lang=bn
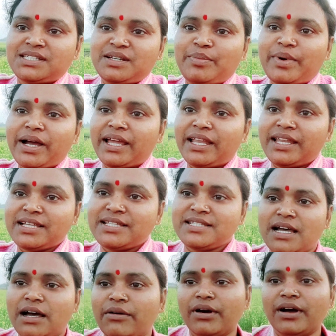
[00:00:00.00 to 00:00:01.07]
যে বাইরে
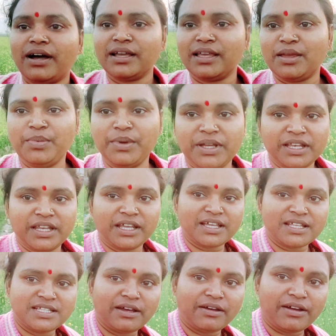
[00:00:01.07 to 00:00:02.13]
যাওয়া কি
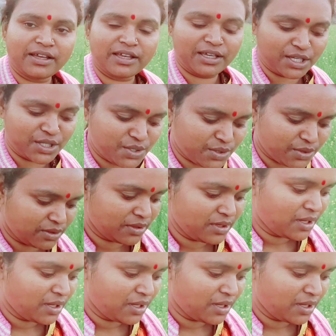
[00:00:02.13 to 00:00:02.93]
পিকনিকে যাওয়া কি কিছু